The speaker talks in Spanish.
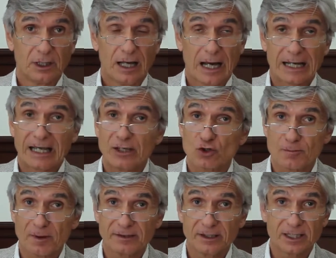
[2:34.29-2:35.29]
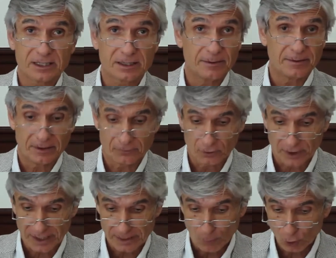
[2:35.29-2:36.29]
a aquellos pacientes que viven en
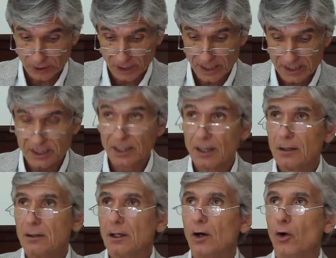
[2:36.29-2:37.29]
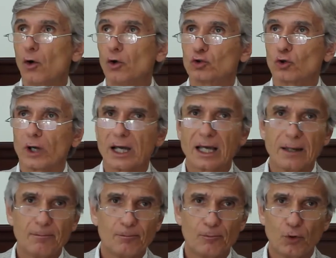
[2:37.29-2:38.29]
zonas remotas, otro
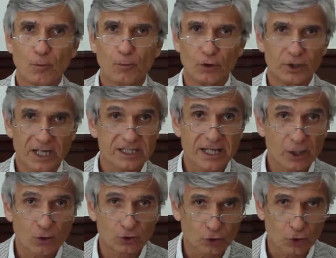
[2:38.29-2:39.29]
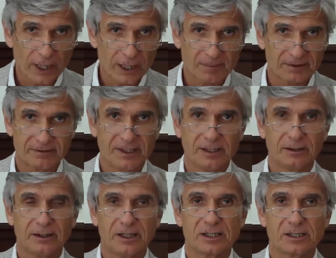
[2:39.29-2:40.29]
ejemplo podría ser controlar
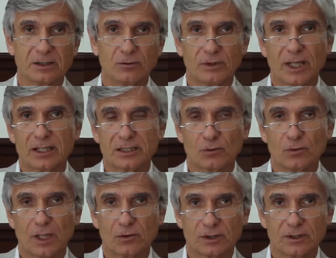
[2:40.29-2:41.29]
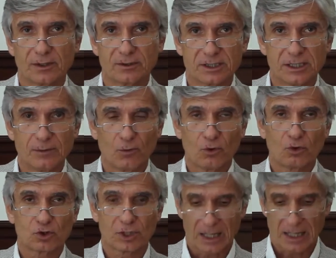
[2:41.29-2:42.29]
pacientes en unidades de cuidados
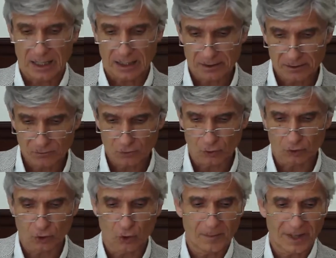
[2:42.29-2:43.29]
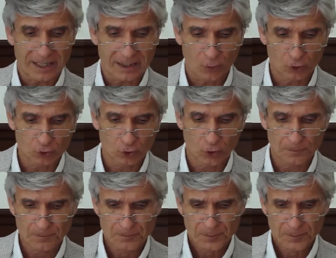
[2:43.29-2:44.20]
intensivos, a un control más remoto,